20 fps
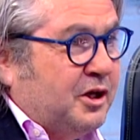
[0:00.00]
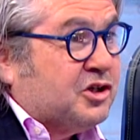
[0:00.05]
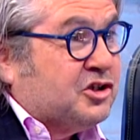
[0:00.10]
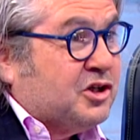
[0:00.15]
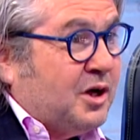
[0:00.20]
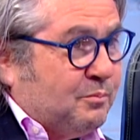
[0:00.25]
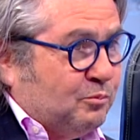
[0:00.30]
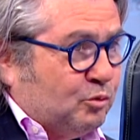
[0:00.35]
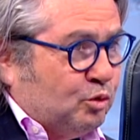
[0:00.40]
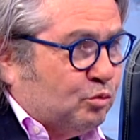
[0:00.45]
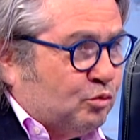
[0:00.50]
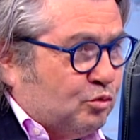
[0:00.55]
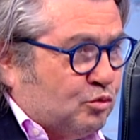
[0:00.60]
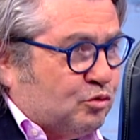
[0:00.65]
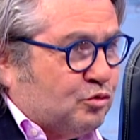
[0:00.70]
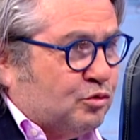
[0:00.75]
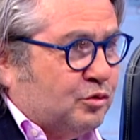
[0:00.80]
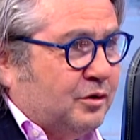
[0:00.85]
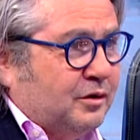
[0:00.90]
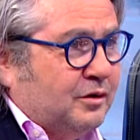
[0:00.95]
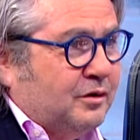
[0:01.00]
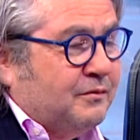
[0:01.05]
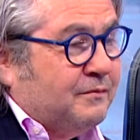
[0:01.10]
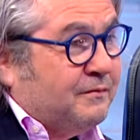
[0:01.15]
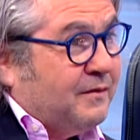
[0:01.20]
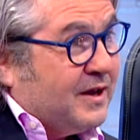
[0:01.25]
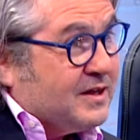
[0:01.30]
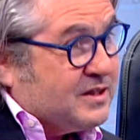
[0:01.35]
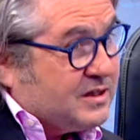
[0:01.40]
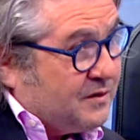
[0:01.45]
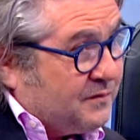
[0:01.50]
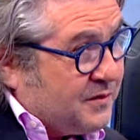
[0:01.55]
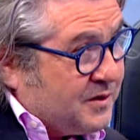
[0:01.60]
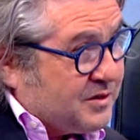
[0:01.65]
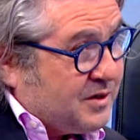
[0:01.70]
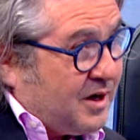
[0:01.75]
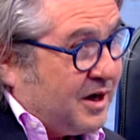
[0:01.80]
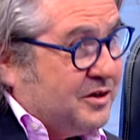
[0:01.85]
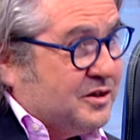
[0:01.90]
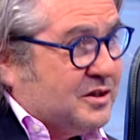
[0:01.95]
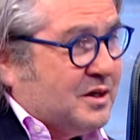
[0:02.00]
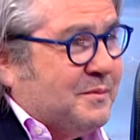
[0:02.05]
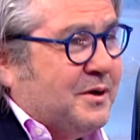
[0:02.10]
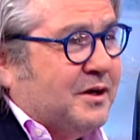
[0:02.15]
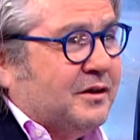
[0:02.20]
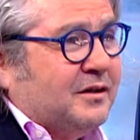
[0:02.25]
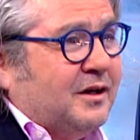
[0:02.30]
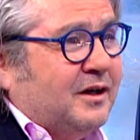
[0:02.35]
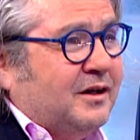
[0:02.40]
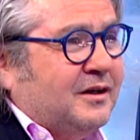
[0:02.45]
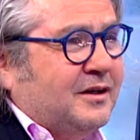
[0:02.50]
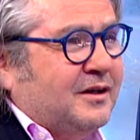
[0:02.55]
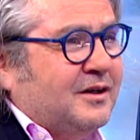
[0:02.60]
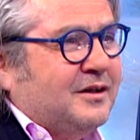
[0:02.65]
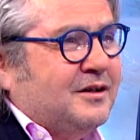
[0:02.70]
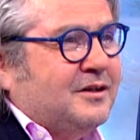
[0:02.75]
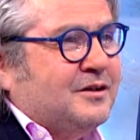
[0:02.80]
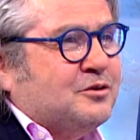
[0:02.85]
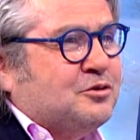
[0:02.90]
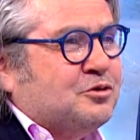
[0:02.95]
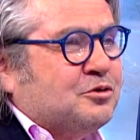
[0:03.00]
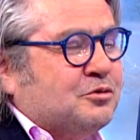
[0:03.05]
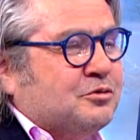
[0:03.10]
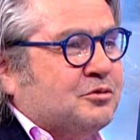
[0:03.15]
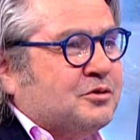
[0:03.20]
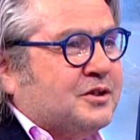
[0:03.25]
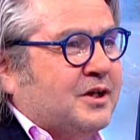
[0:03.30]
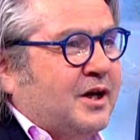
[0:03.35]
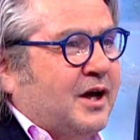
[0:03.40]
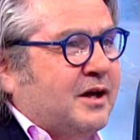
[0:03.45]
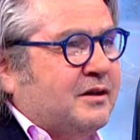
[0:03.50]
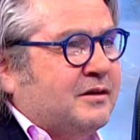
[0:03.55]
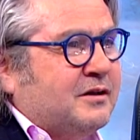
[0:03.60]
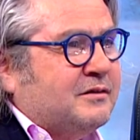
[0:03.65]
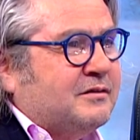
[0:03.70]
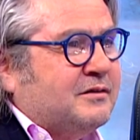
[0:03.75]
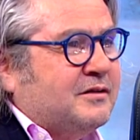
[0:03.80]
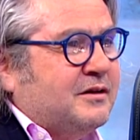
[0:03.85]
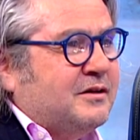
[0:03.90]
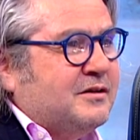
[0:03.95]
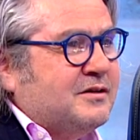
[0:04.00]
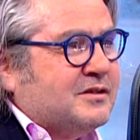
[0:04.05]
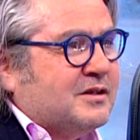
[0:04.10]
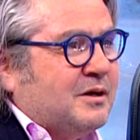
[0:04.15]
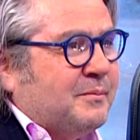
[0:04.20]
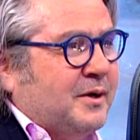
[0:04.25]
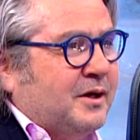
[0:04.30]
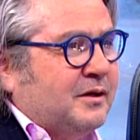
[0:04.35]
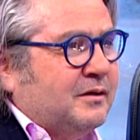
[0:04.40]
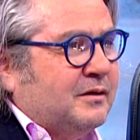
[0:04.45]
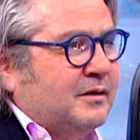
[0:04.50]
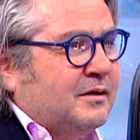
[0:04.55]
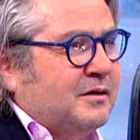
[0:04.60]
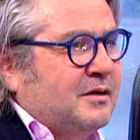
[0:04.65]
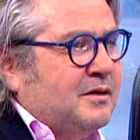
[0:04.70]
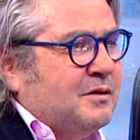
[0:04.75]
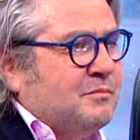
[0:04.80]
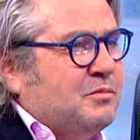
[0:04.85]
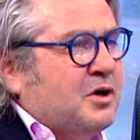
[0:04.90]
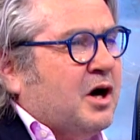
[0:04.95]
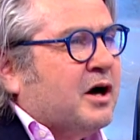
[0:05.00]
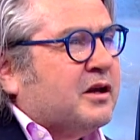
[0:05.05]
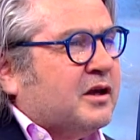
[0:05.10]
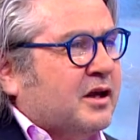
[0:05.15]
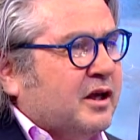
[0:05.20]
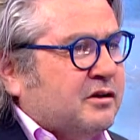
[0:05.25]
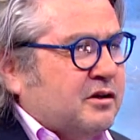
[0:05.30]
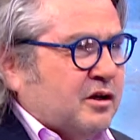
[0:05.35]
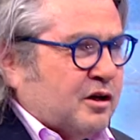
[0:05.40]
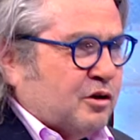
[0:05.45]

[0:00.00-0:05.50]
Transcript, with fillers: yaşam tutkusu. Felsefesi aynı zamanda. Evet çünkü seyahat ettiğiniz zaman bir hareket